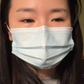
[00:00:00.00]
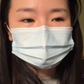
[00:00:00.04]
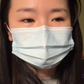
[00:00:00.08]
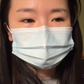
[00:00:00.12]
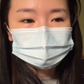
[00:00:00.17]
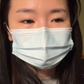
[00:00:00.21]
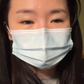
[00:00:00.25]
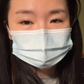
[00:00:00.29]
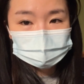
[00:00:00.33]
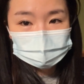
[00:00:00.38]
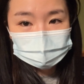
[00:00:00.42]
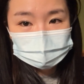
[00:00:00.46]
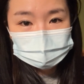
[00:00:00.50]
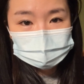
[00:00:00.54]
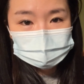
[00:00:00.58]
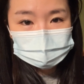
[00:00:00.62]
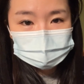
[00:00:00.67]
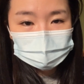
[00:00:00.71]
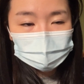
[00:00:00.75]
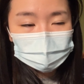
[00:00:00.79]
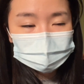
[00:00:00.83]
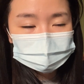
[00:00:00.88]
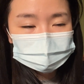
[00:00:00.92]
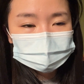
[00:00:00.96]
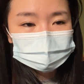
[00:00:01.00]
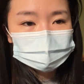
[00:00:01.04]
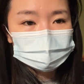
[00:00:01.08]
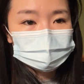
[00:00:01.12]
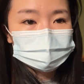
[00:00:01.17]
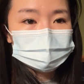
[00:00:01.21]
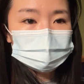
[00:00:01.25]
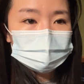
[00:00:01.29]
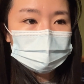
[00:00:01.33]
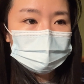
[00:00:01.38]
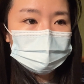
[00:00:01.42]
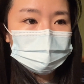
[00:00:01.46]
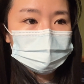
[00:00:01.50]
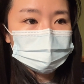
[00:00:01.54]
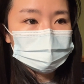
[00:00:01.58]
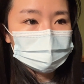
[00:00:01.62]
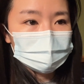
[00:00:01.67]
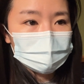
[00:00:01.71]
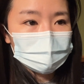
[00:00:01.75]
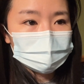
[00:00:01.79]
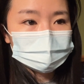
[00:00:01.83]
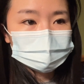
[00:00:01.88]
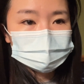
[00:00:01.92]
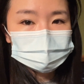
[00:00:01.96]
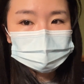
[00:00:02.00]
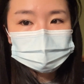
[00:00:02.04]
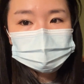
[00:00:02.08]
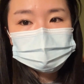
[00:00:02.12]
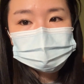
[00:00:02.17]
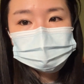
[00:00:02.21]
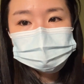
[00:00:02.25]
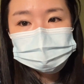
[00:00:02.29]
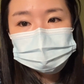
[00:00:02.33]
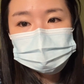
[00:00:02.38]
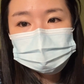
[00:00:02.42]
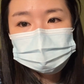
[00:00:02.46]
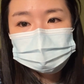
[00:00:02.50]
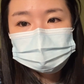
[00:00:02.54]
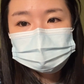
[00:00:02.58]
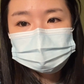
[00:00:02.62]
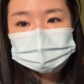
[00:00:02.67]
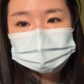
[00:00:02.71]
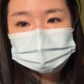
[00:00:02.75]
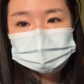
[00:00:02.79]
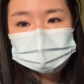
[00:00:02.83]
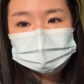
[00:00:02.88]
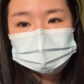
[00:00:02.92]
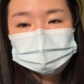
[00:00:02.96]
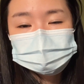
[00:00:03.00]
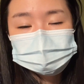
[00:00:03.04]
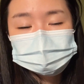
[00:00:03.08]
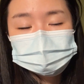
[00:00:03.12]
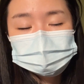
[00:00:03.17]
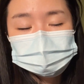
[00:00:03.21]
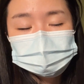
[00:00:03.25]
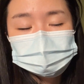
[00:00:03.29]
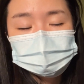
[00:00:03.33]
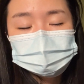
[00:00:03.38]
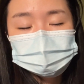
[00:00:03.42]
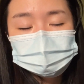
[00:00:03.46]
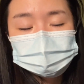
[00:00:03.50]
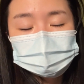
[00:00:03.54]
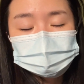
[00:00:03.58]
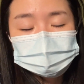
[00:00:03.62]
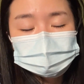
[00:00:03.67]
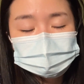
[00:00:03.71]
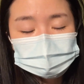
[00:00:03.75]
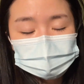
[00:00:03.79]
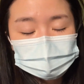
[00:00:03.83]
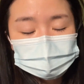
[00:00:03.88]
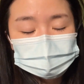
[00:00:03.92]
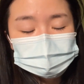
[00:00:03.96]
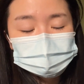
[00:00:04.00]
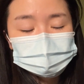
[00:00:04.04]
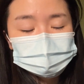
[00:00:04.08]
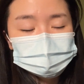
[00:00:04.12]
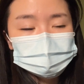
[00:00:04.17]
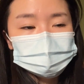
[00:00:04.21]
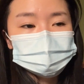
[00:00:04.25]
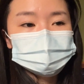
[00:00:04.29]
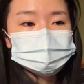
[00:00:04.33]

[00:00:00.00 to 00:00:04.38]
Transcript: 有症状，然后我刚刚就是做了那个 test，